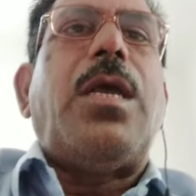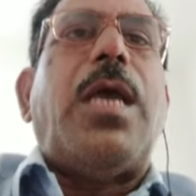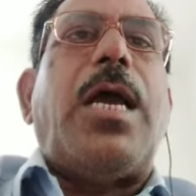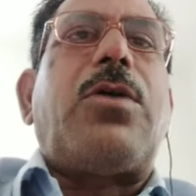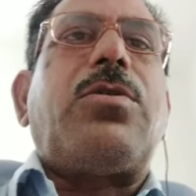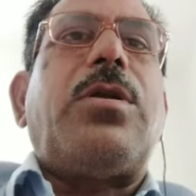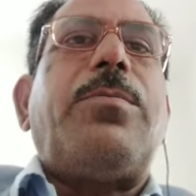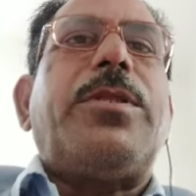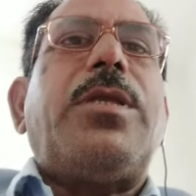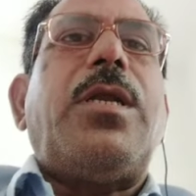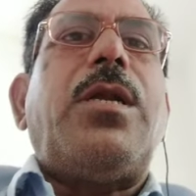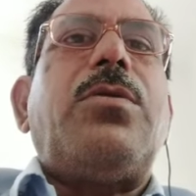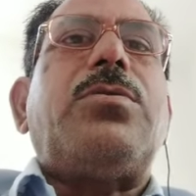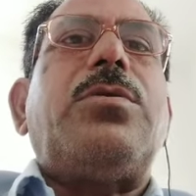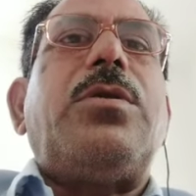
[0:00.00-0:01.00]
এখন আমাদের
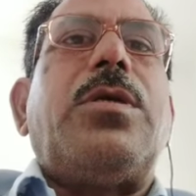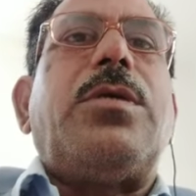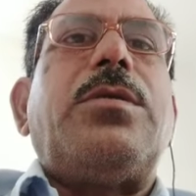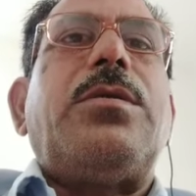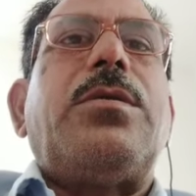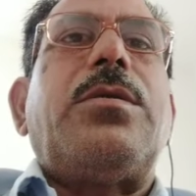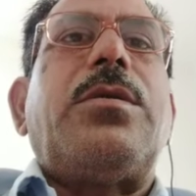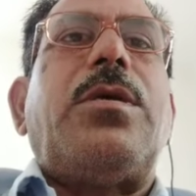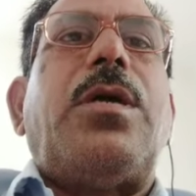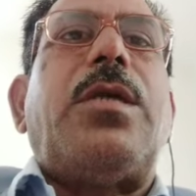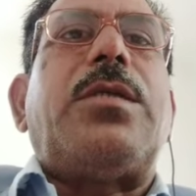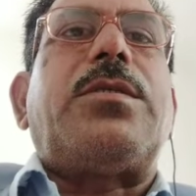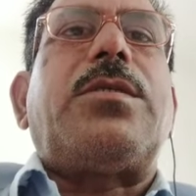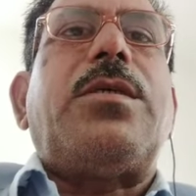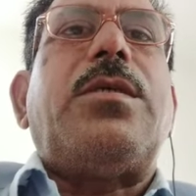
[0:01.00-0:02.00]
আলোচনা
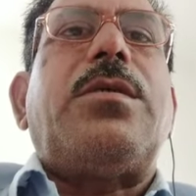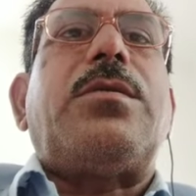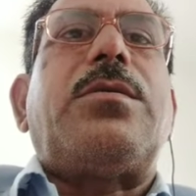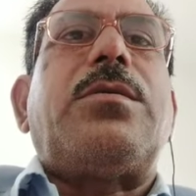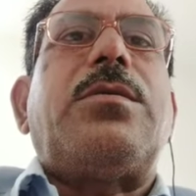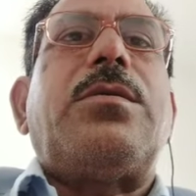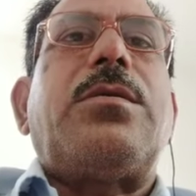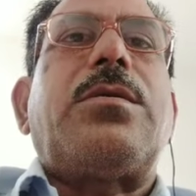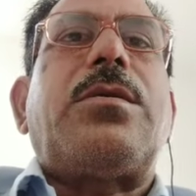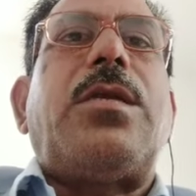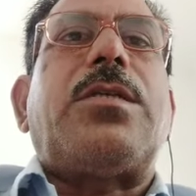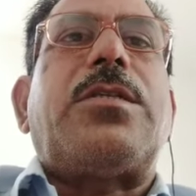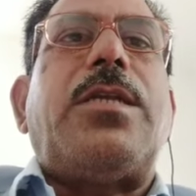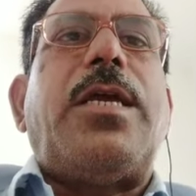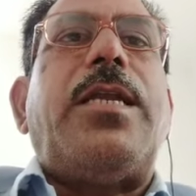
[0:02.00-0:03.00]
আজকের
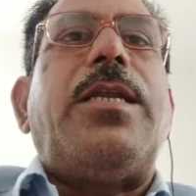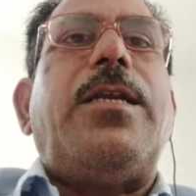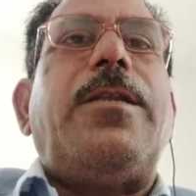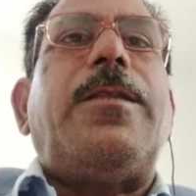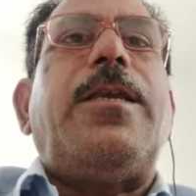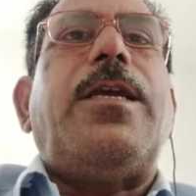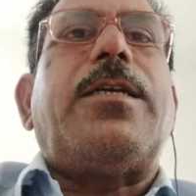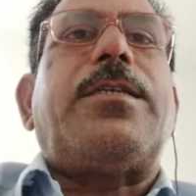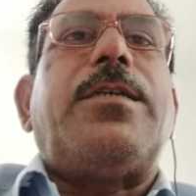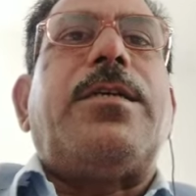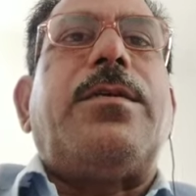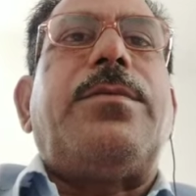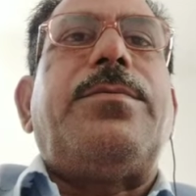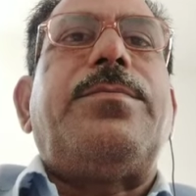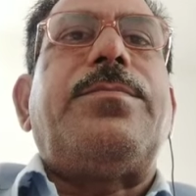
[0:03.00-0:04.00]
ক্লাস নাইনের ইতিহাসের